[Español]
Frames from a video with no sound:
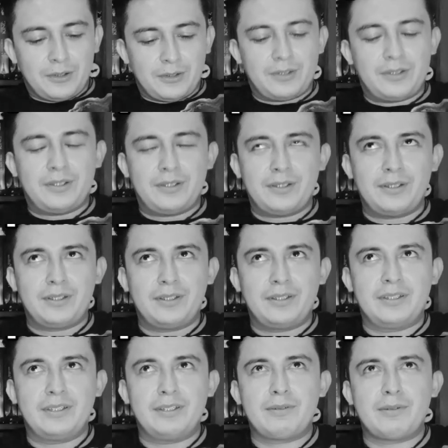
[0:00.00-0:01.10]
Ay,
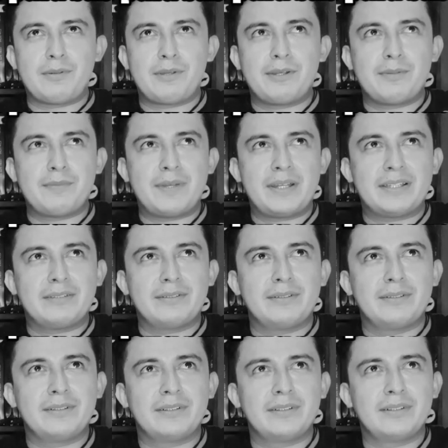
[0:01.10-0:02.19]
enero, febrero, marzo.
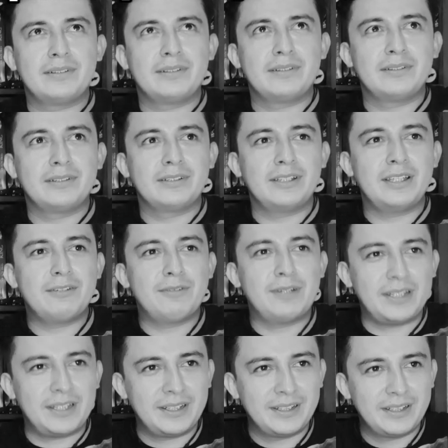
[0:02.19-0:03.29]
¿Qué fue?
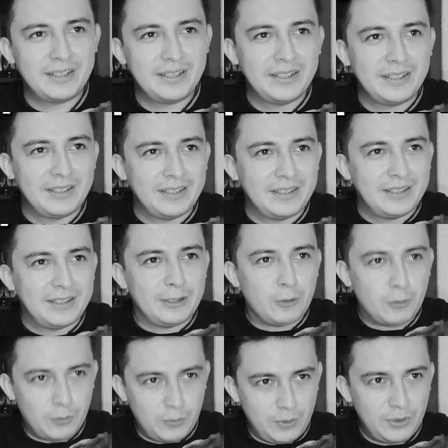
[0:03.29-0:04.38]
Mayo, junio.
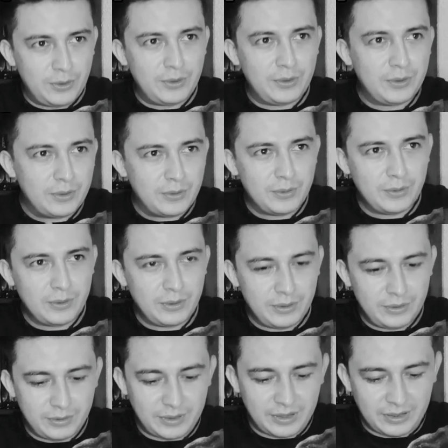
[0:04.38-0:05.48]
Junio,
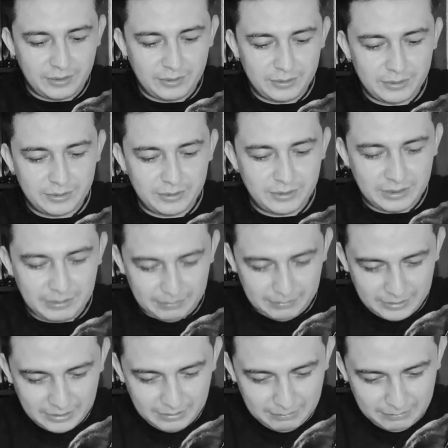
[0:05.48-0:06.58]
julio, agosto,
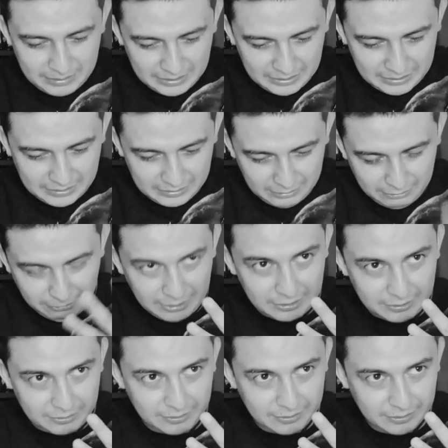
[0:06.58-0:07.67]
septiembre.
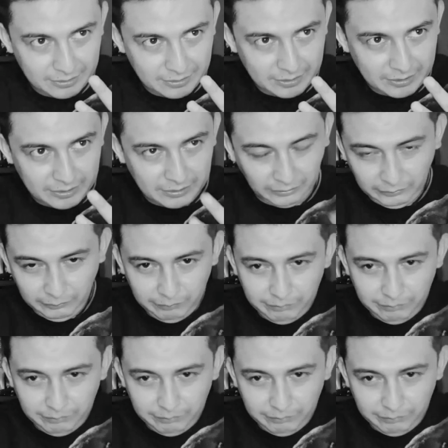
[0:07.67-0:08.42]
Cuatro. Cuatro meses.